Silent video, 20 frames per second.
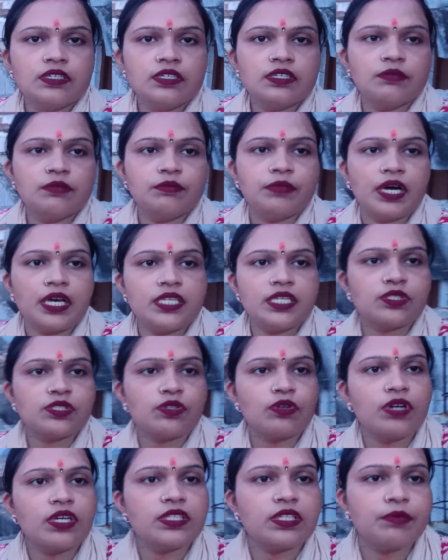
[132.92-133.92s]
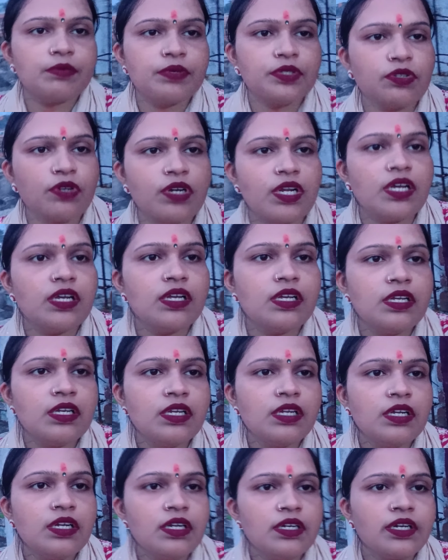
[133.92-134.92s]
बारिश होगा तभी थोड़ा
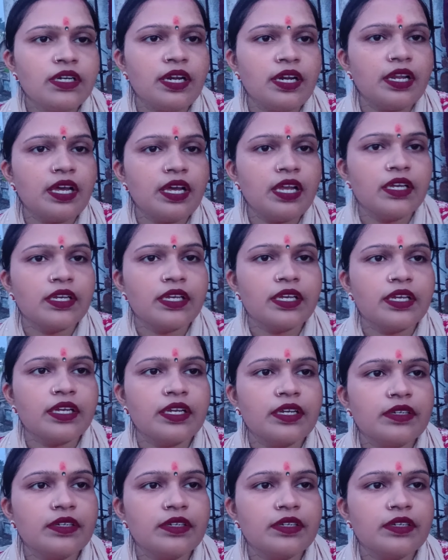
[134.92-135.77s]
ठंडा लगेगा